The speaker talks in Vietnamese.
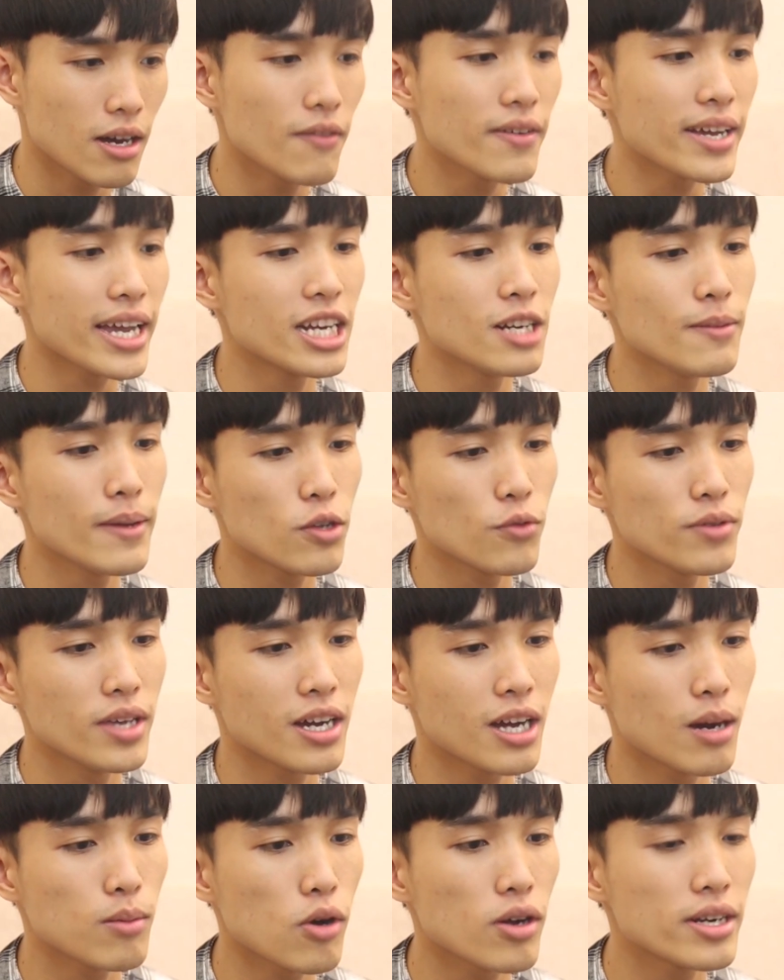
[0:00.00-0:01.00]
đối với ngày thứ bảy chủ
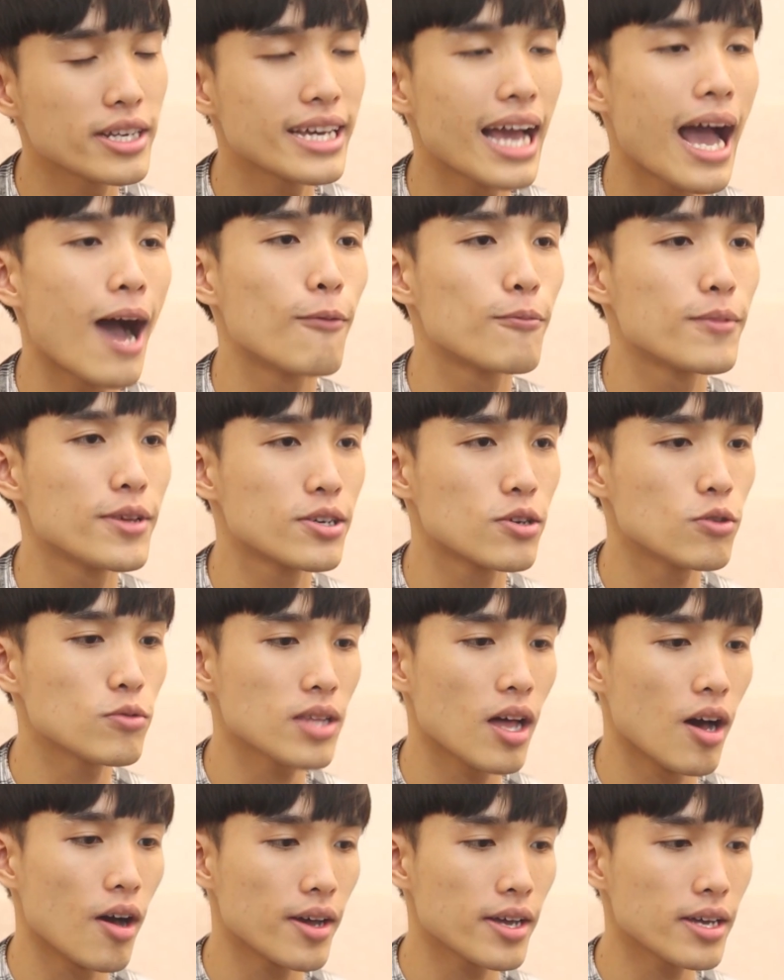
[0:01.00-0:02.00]
nhật không có đi học thì cũng
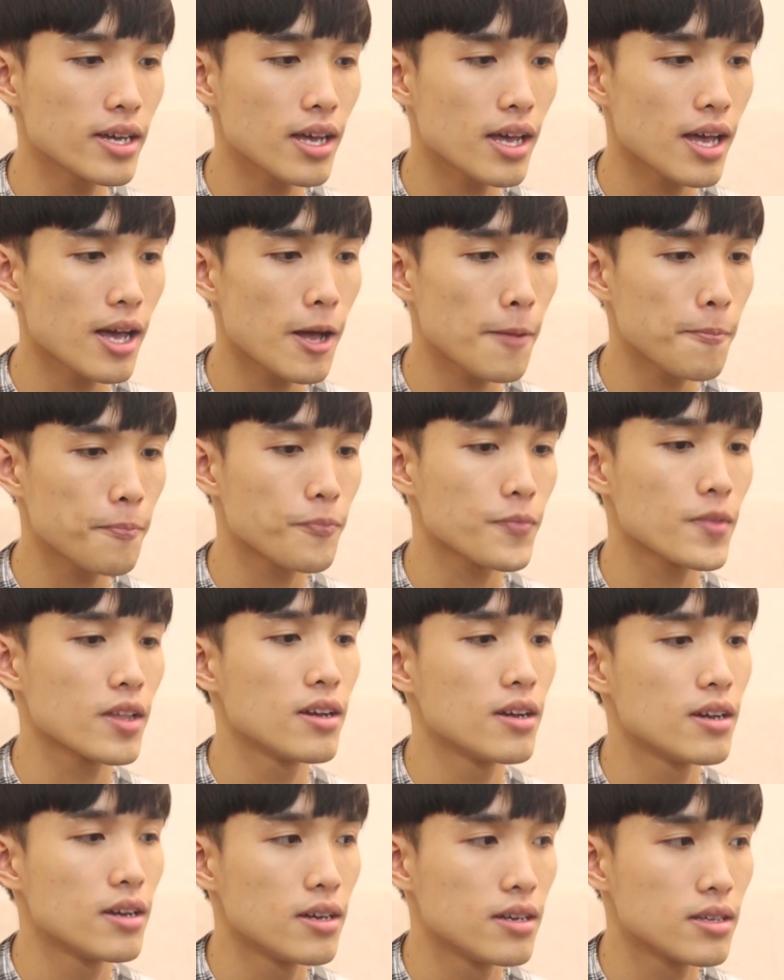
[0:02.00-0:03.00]
tỏi à, ờ,
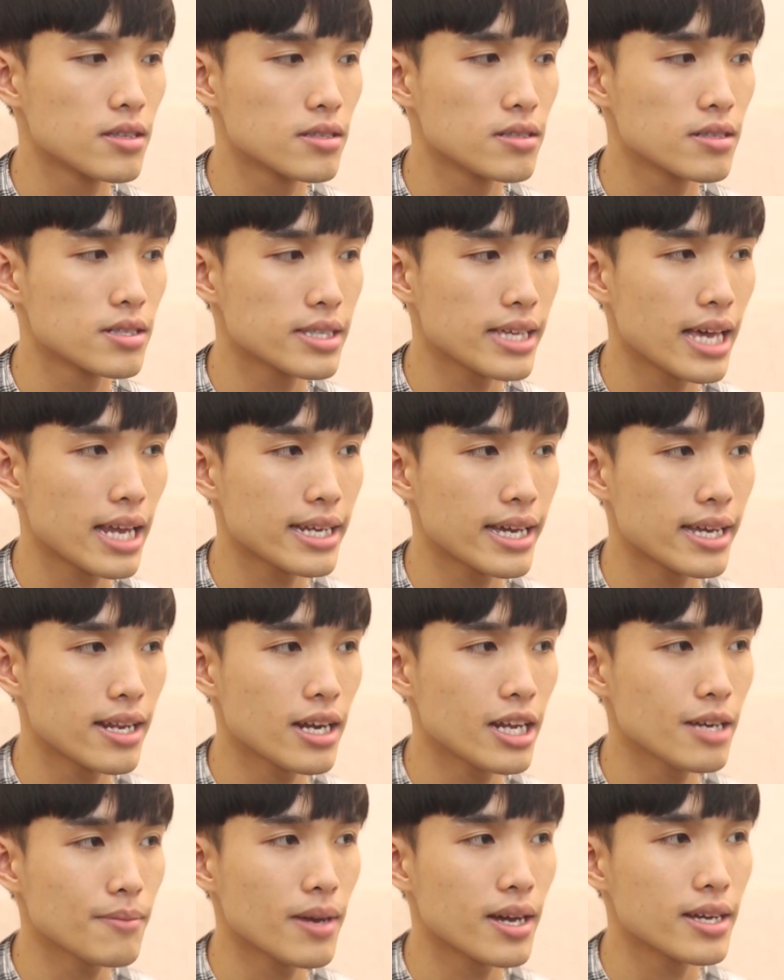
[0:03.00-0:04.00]
thường dành ngày
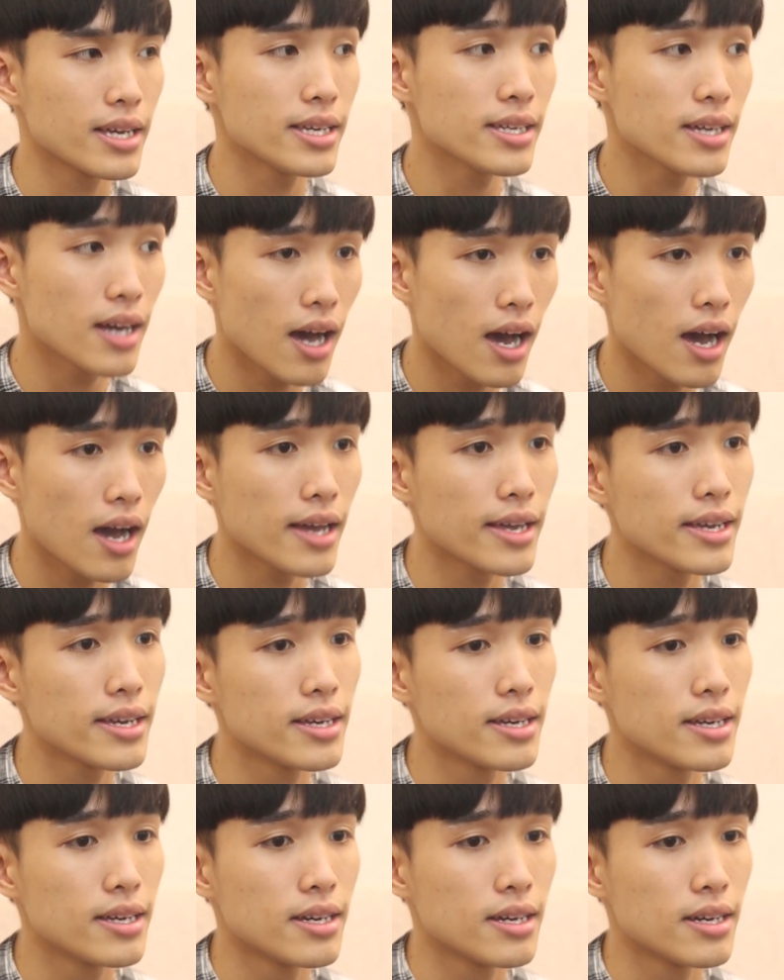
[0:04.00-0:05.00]
đó để mà nghỉ ngơi
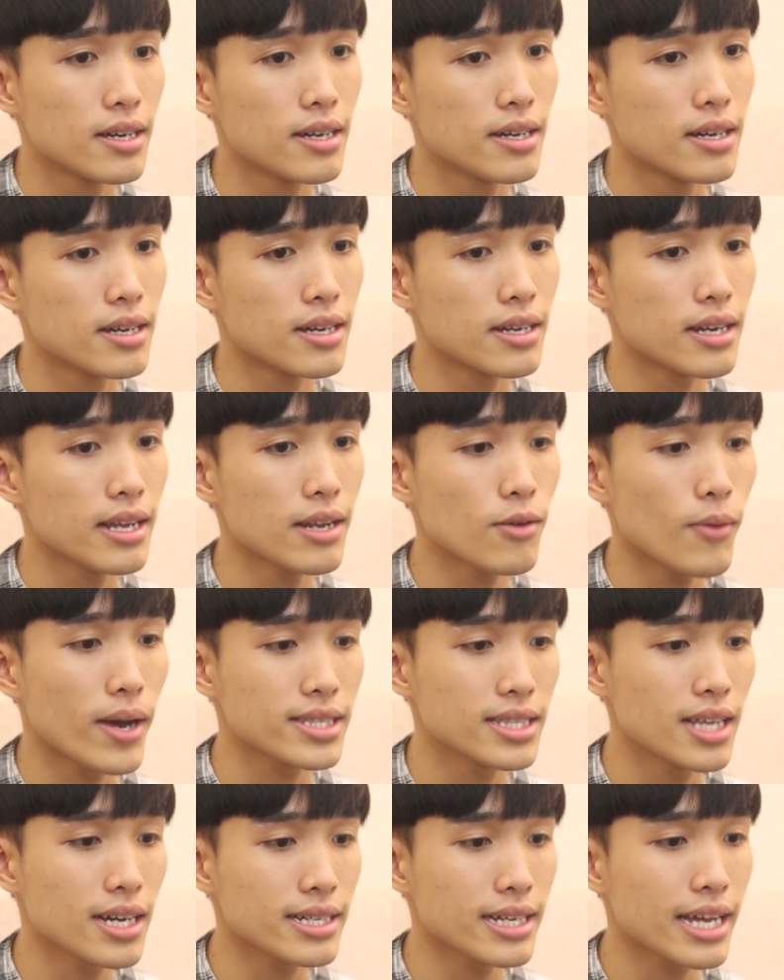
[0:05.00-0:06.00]
à, để
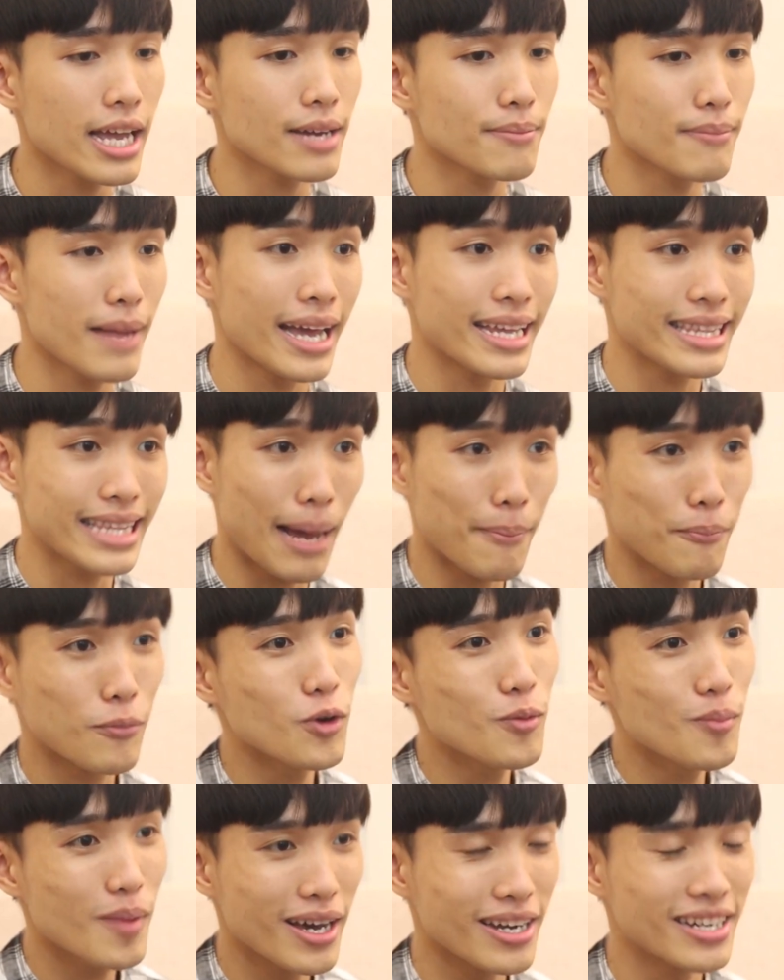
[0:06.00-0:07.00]
hoàn tất các bài tập
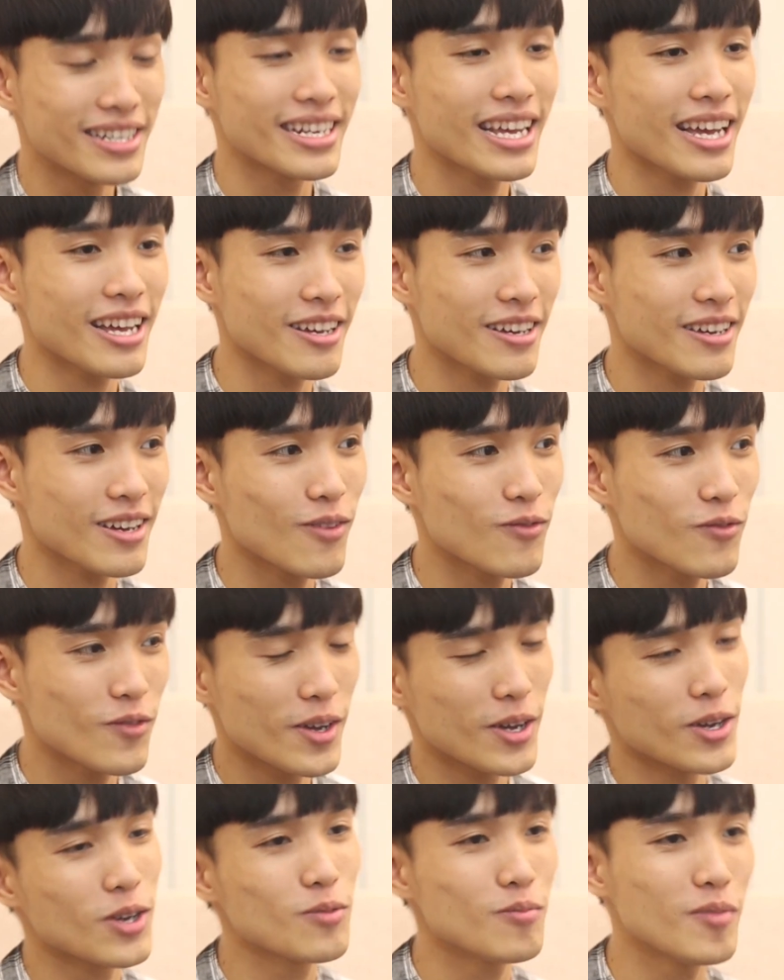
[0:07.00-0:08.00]
của mình các công
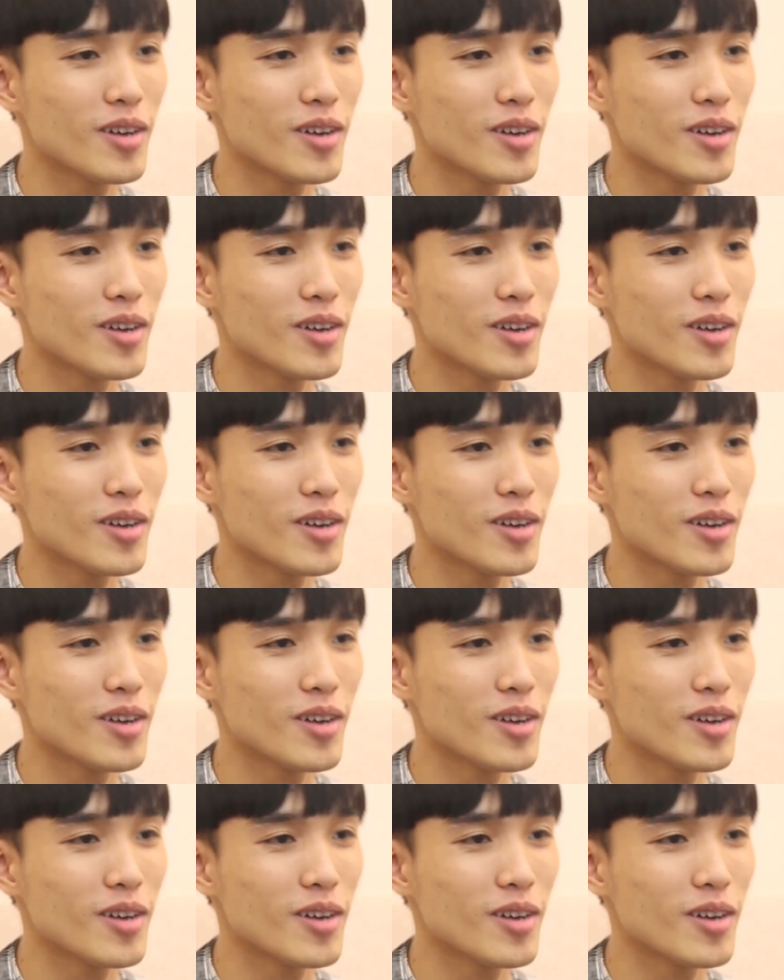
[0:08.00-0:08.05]
việc của